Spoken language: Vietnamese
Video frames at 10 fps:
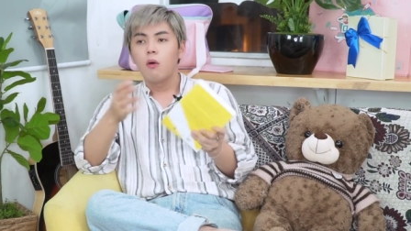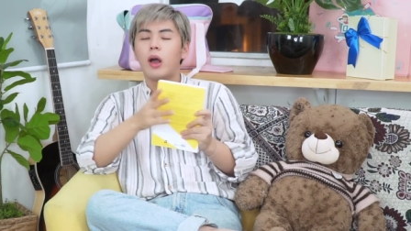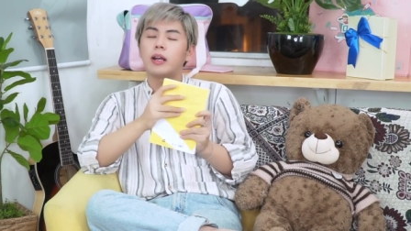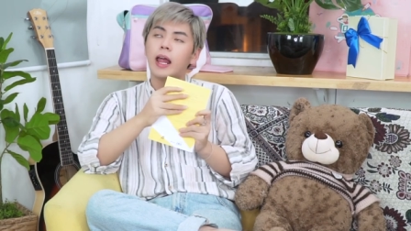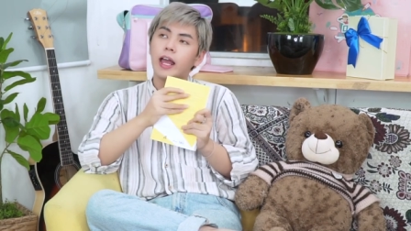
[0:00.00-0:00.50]

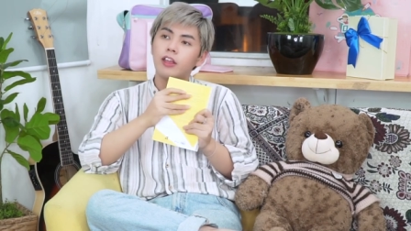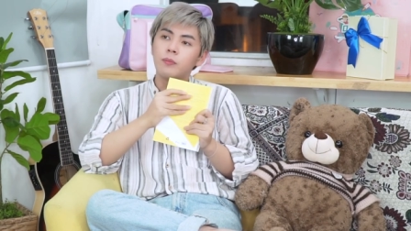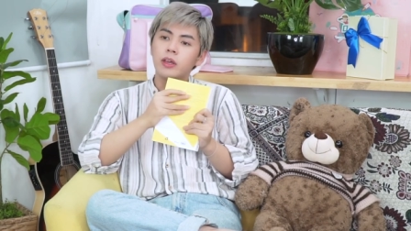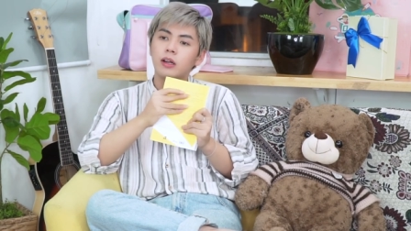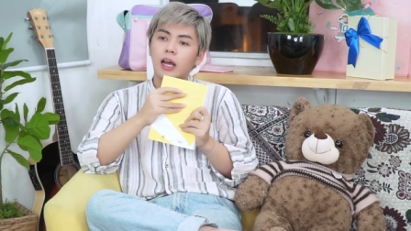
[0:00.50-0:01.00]
Hoặc là
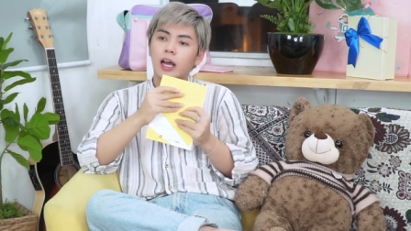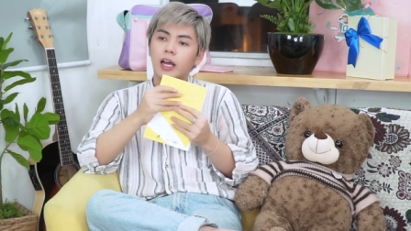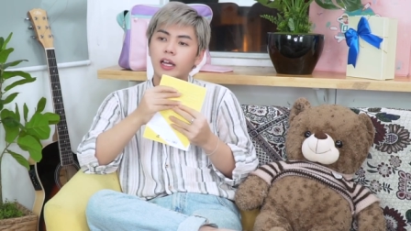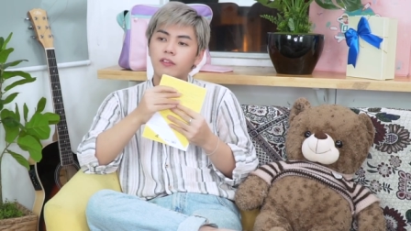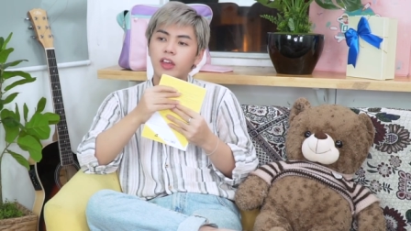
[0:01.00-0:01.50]
giống như
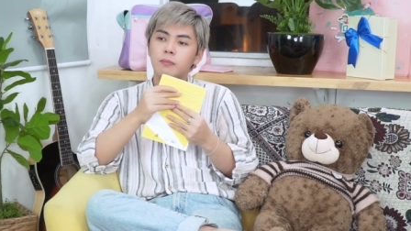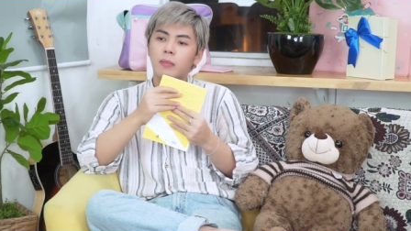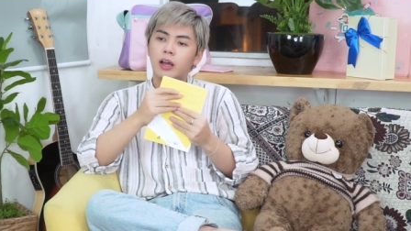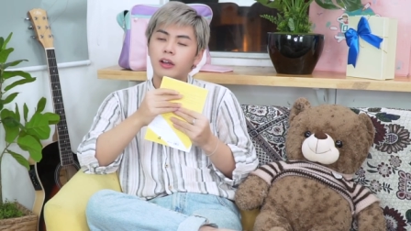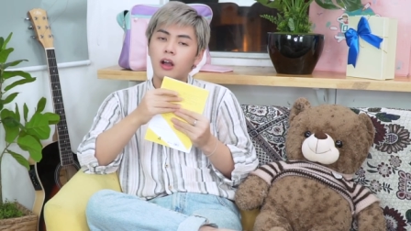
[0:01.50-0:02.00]
là cái việc
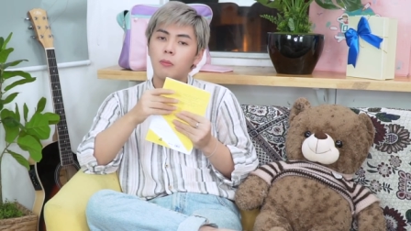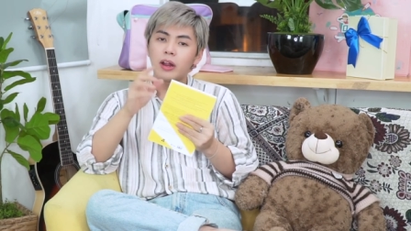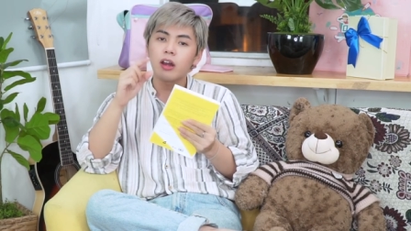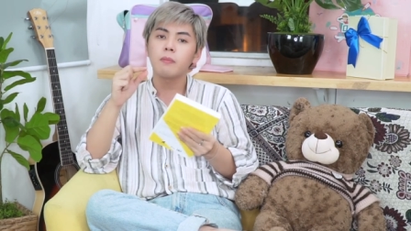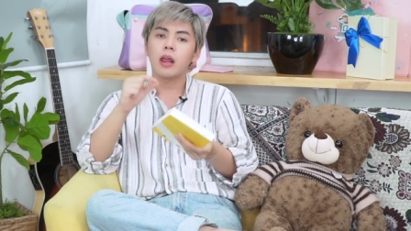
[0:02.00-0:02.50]
mà có
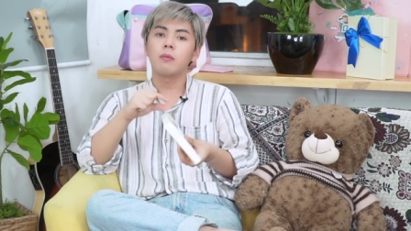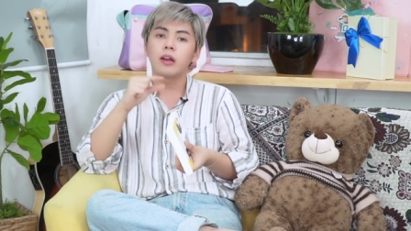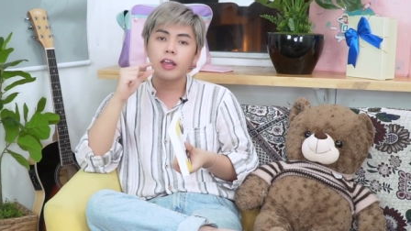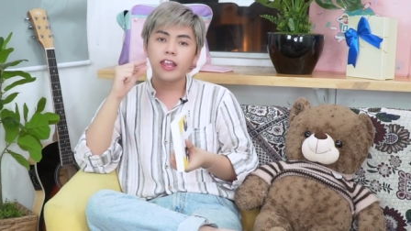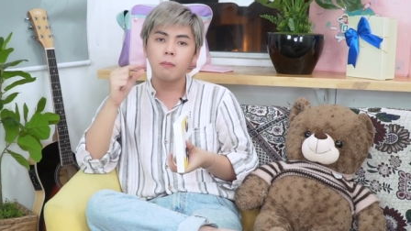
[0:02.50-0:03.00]
ba điểm điểm là
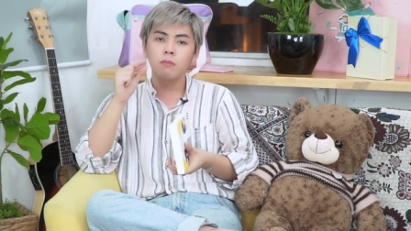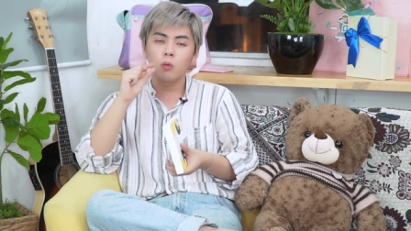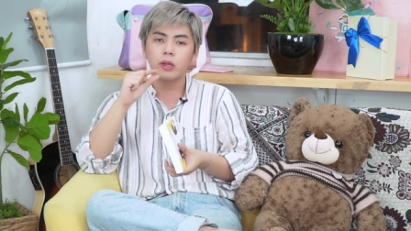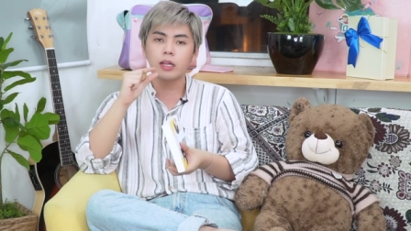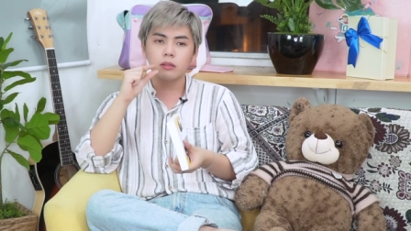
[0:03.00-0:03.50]
để chấm
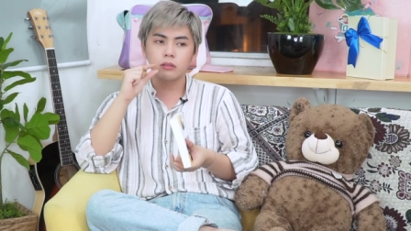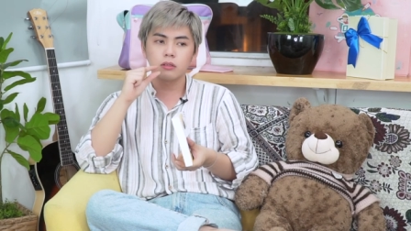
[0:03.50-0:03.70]
một cách